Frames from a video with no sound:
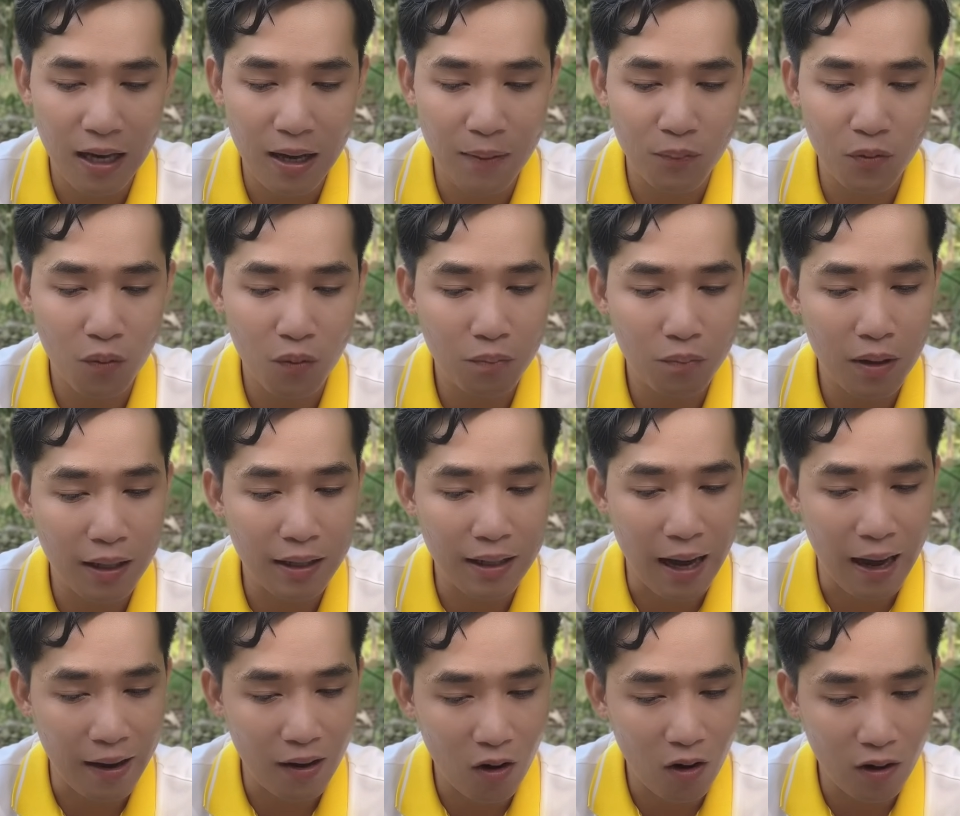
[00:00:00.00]
em chúc mừng
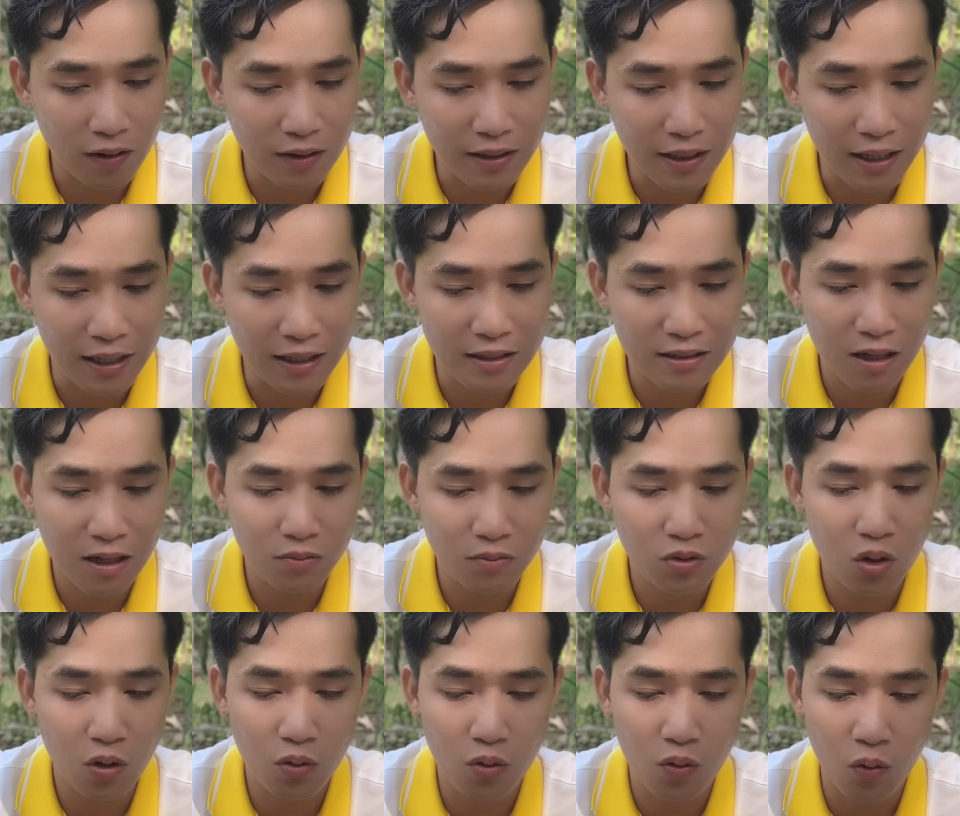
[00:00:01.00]
cả đoàn diễn xong show